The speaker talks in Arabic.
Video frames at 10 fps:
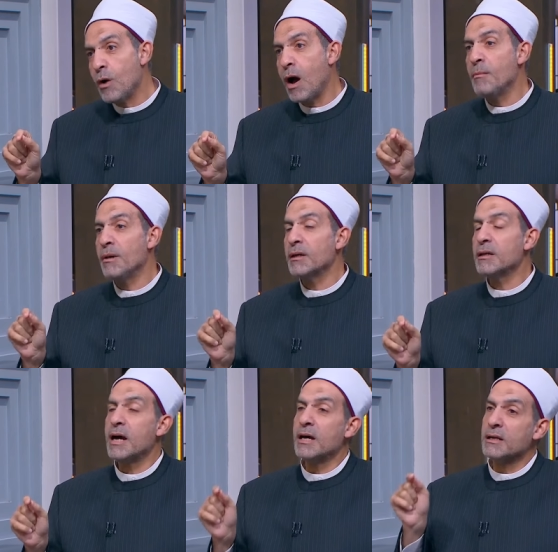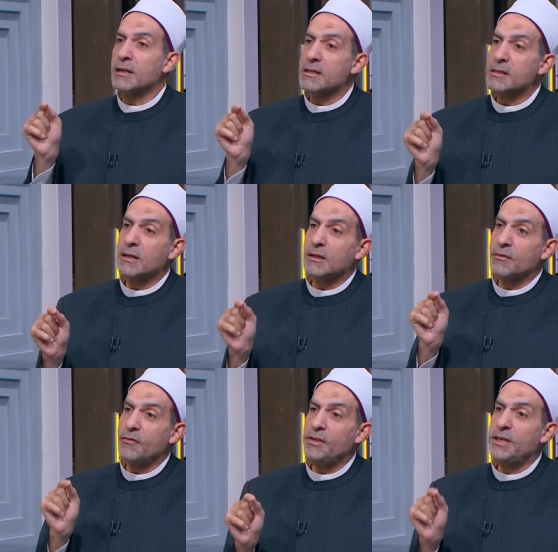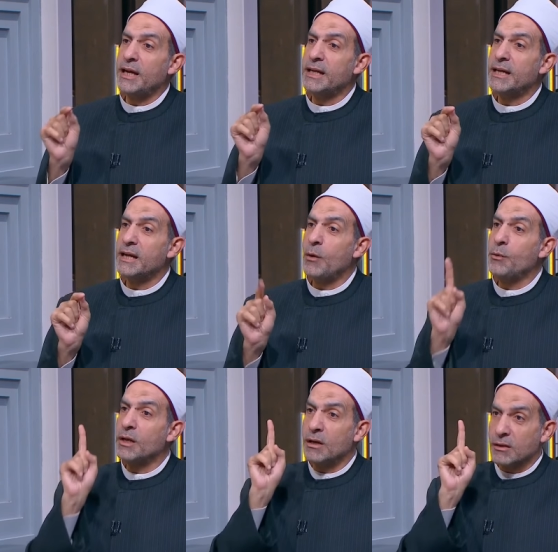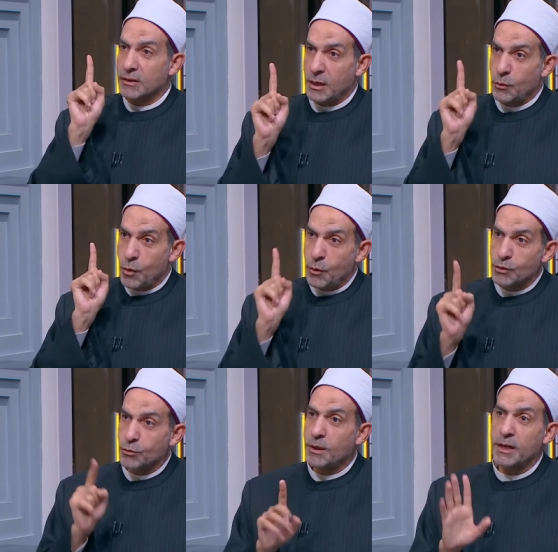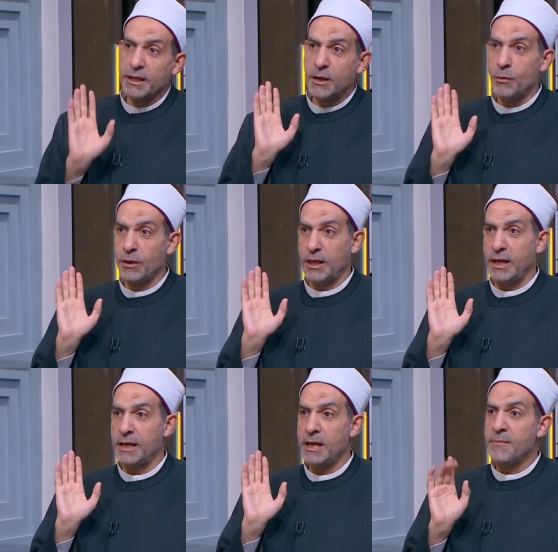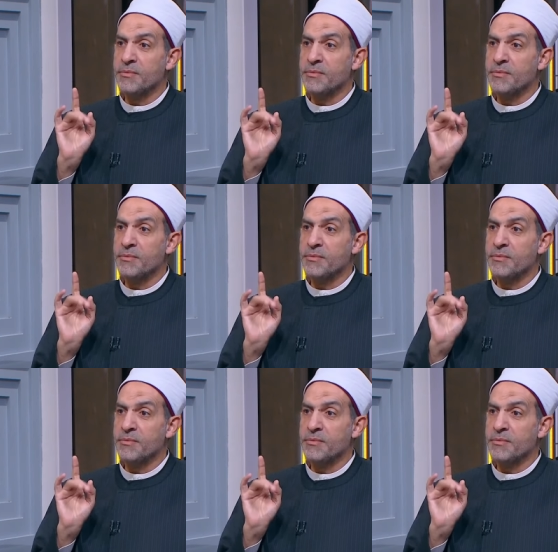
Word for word: وأمرنا أن نتصرف فيه على نحو أراده هو سبحانه وتعالى